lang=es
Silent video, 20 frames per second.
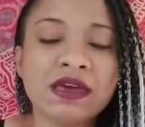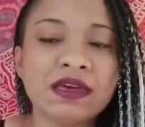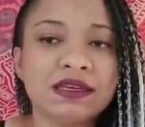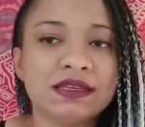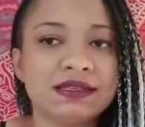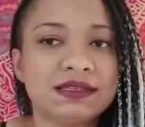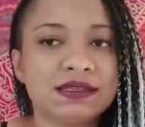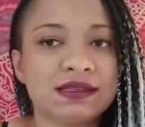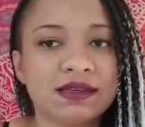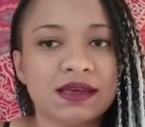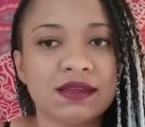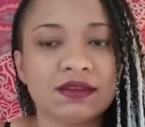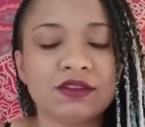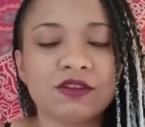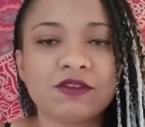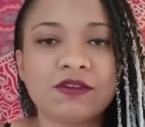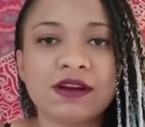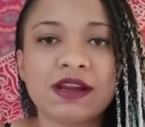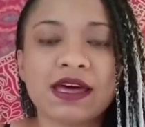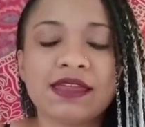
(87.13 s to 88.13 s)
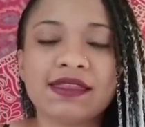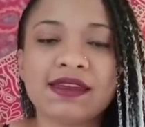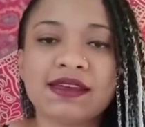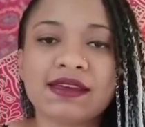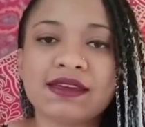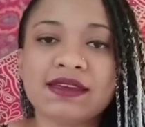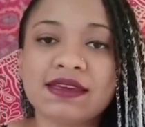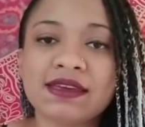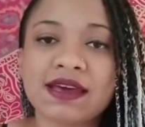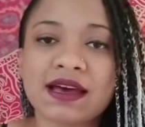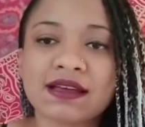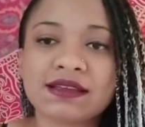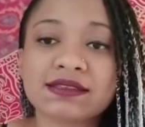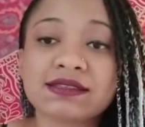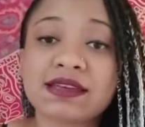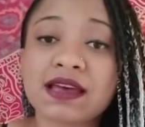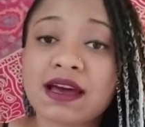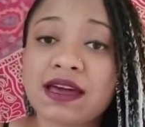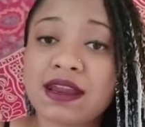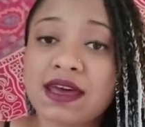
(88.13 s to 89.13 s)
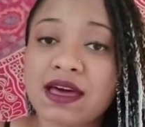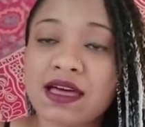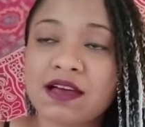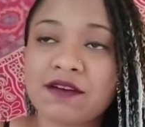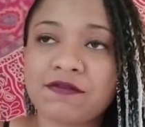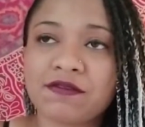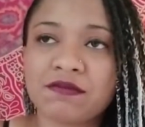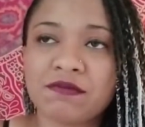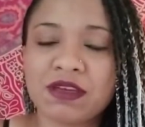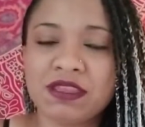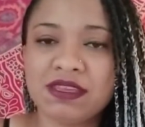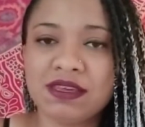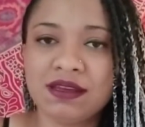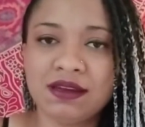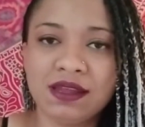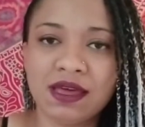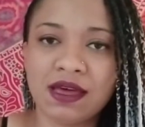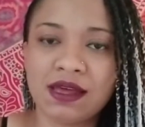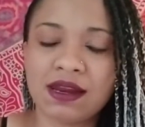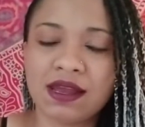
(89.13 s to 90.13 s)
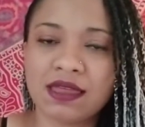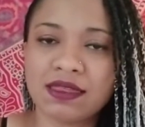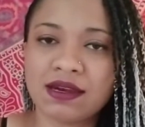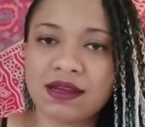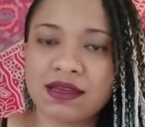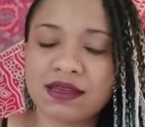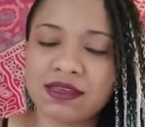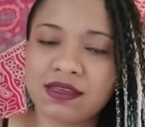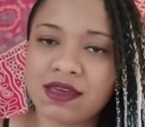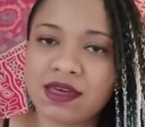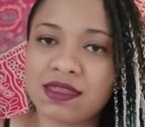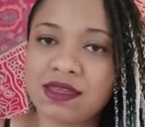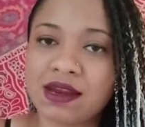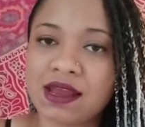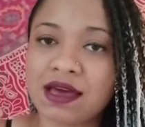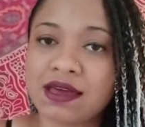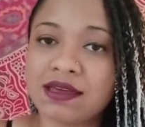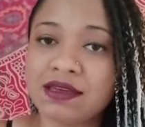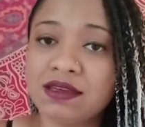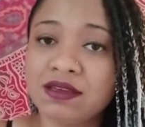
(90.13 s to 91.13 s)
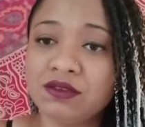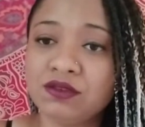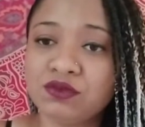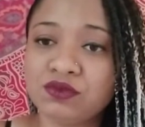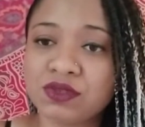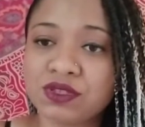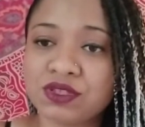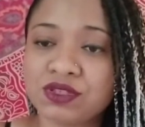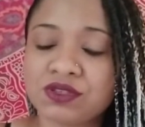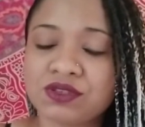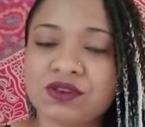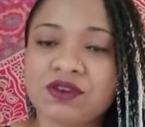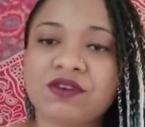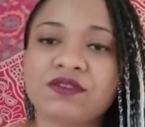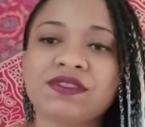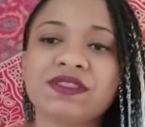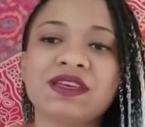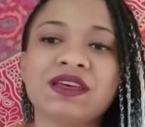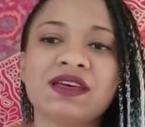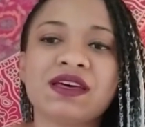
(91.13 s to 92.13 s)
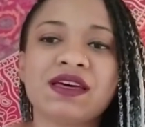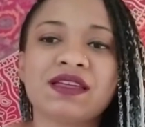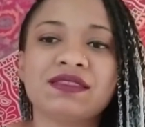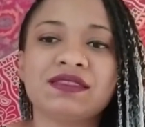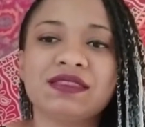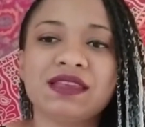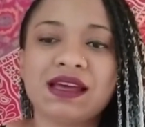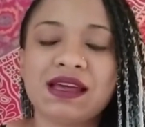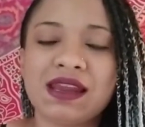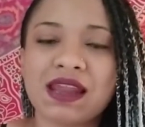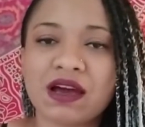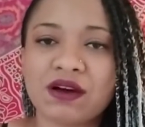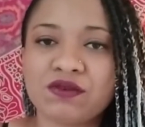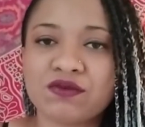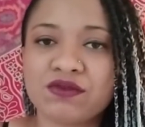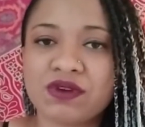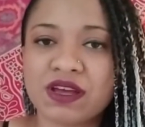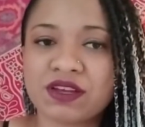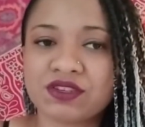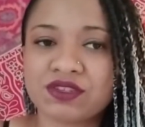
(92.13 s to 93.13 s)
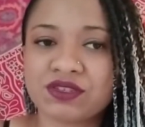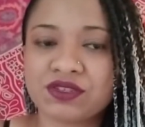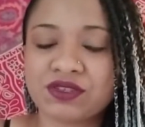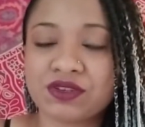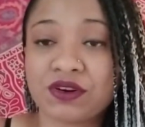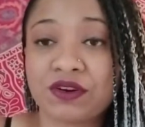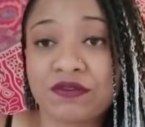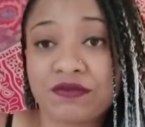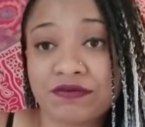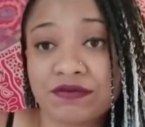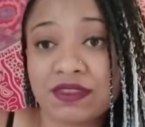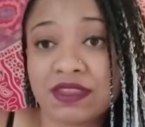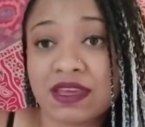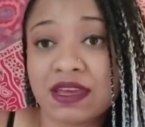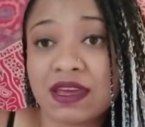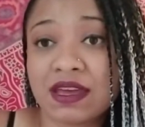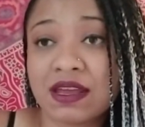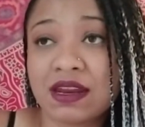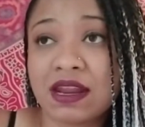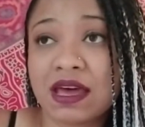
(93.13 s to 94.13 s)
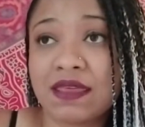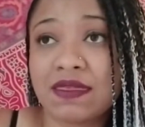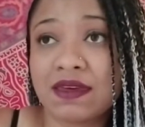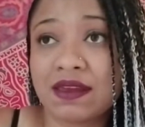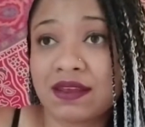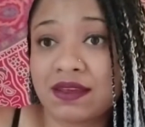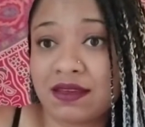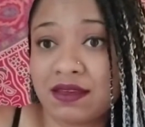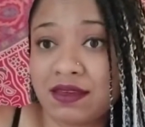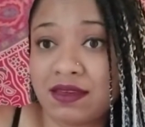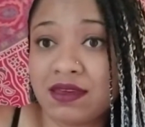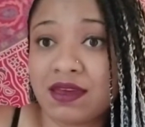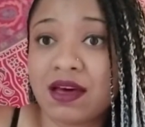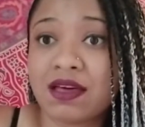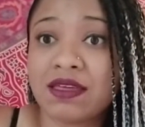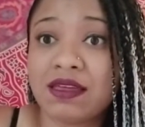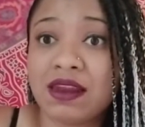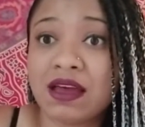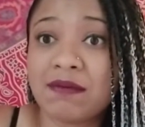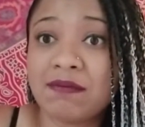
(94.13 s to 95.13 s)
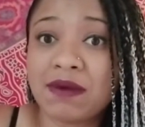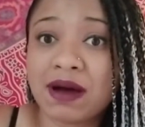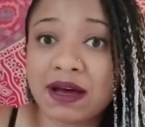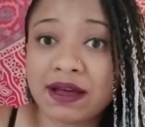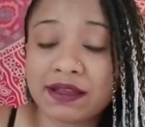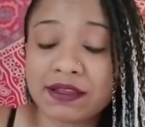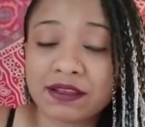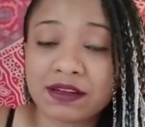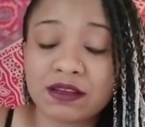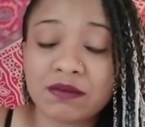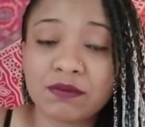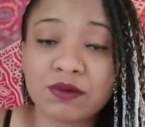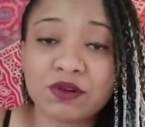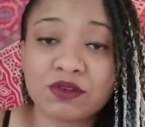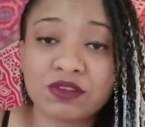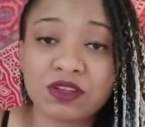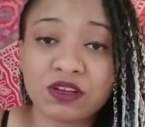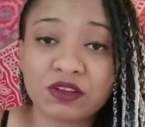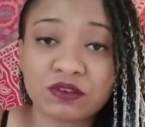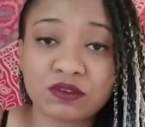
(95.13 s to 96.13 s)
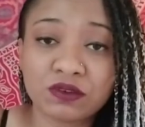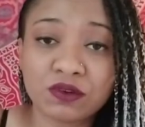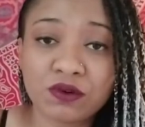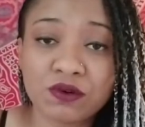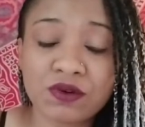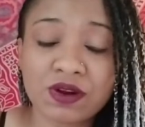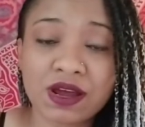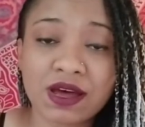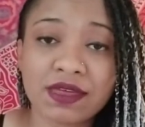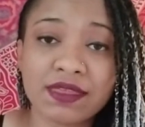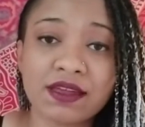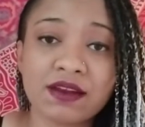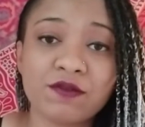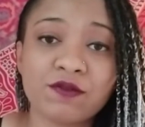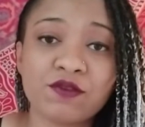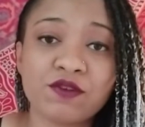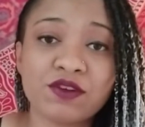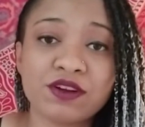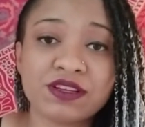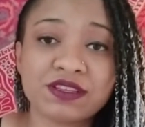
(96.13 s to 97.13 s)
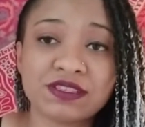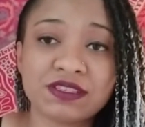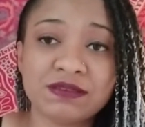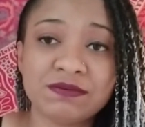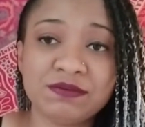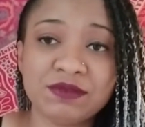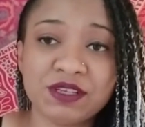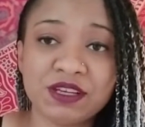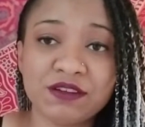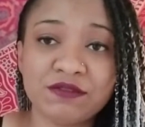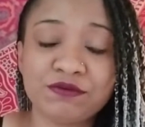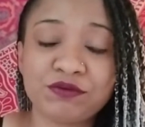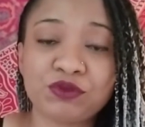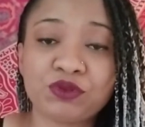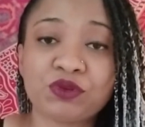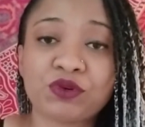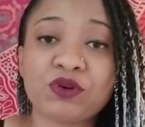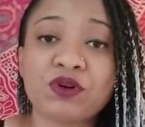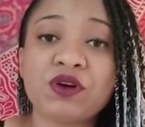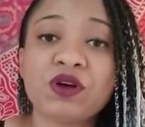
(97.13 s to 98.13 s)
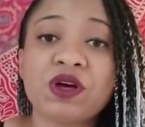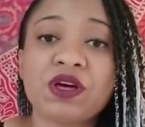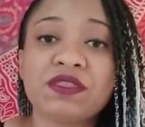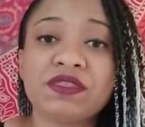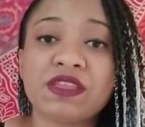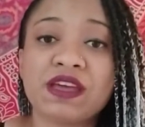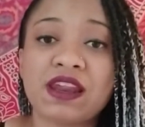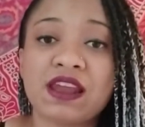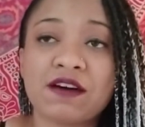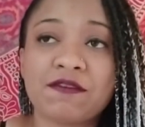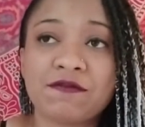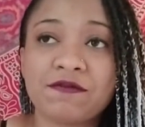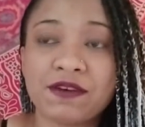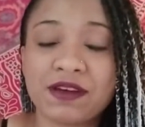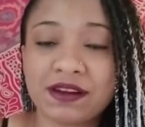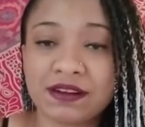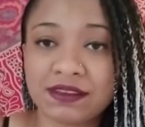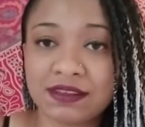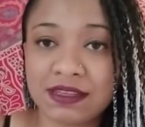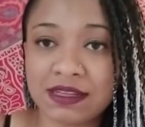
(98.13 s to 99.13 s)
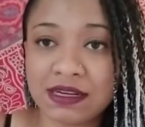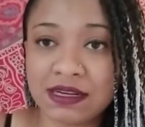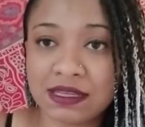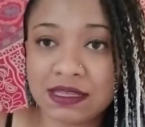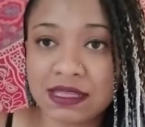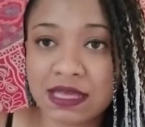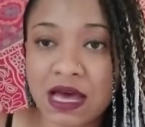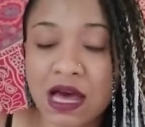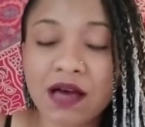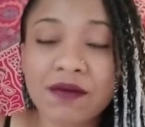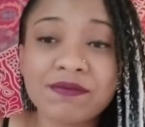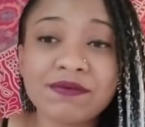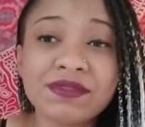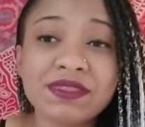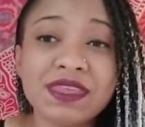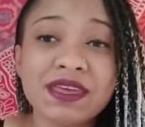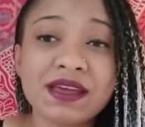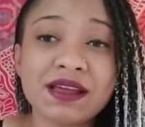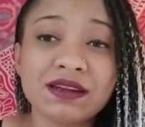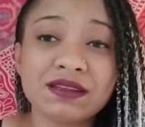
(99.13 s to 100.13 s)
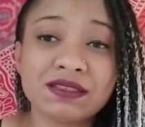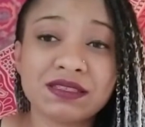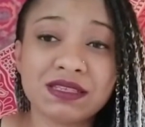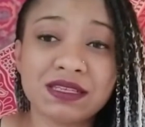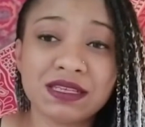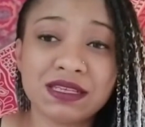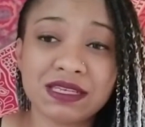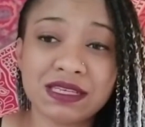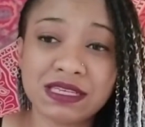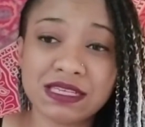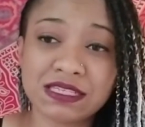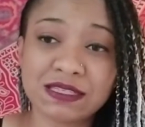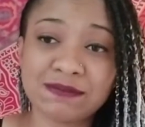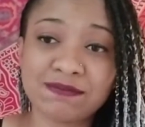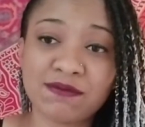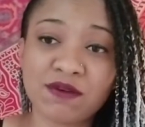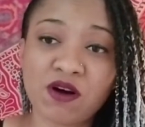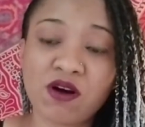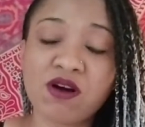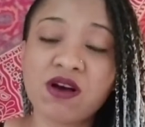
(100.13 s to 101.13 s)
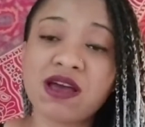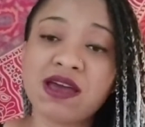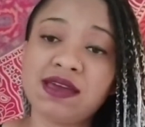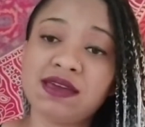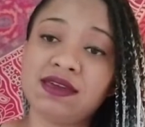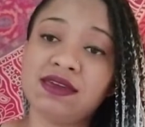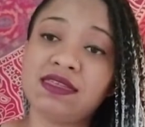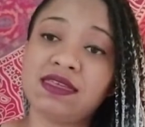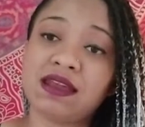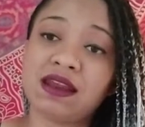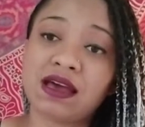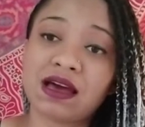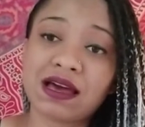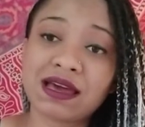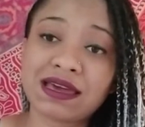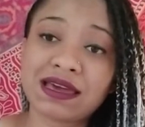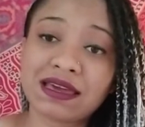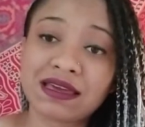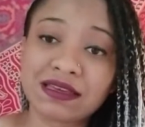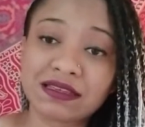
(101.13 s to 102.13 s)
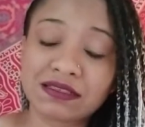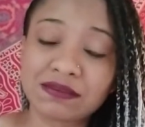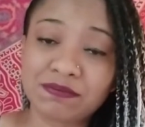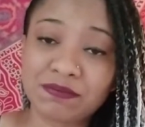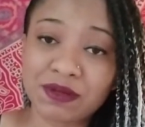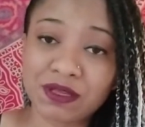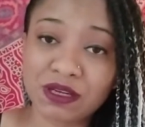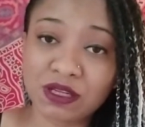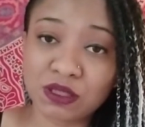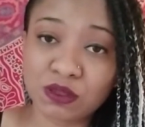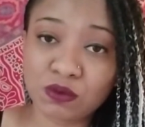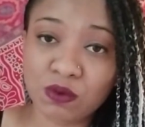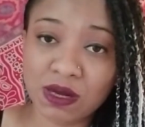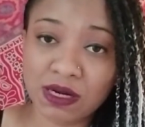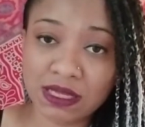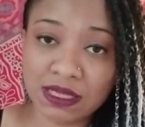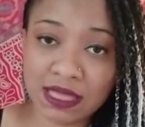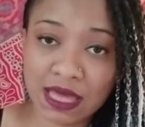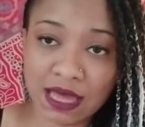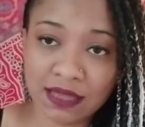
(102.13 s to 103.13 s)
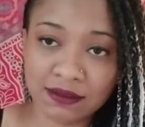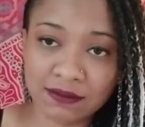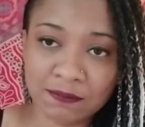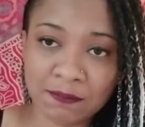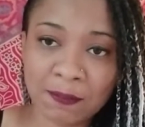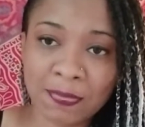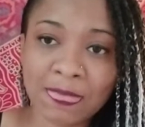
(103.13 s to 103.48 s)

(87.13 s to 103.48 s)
Y siendo la energía sagrada femenina, la energía de la intuición, de la curación, de la energía de la madre protectora, del florecimiento, de la fertilidad, del psiquismo y de la espiritualidad.